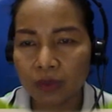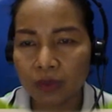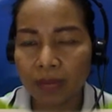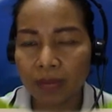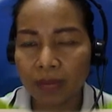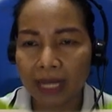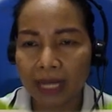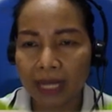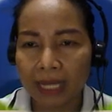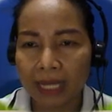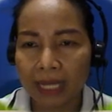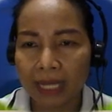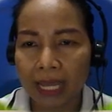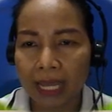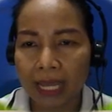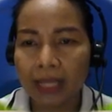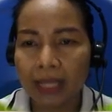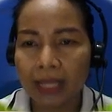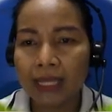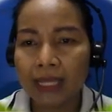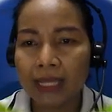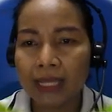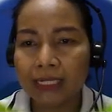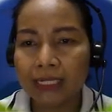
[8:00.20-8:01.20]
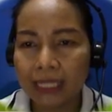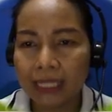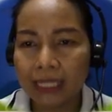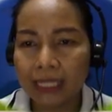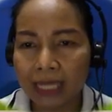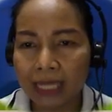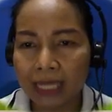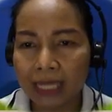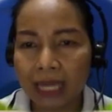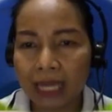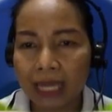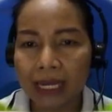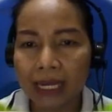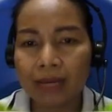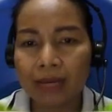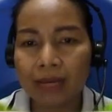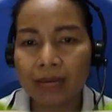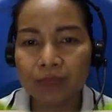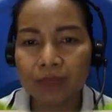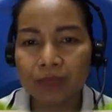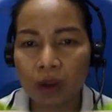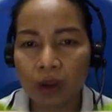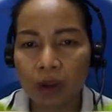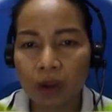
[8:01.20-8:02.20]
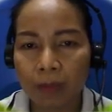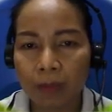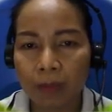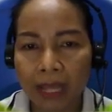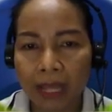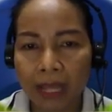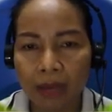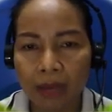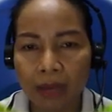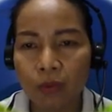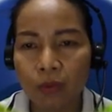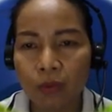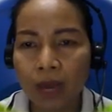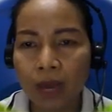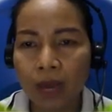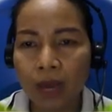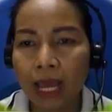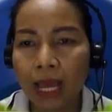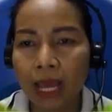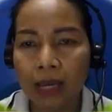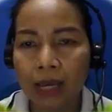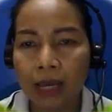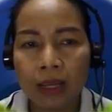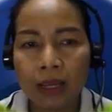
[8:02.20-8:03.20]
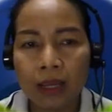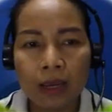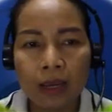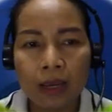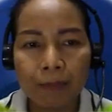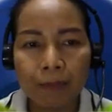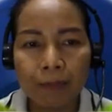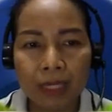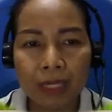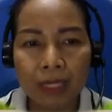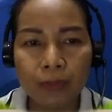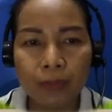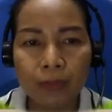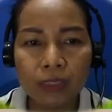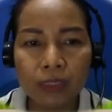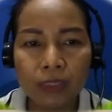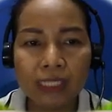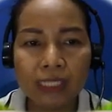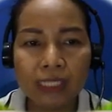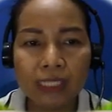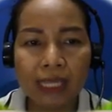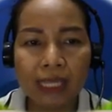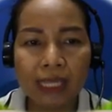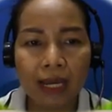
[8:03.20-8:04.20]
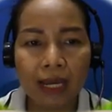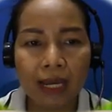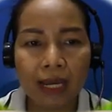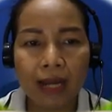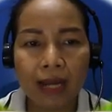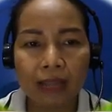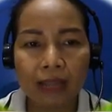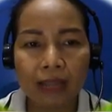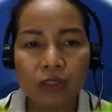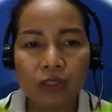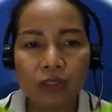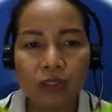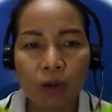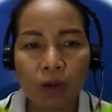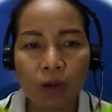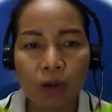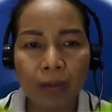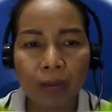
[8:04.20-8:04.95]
ดึงลงมาเลยค่ะ นี่ค่ะได้คำตอบแล้วว่า ปีพุทธศักราช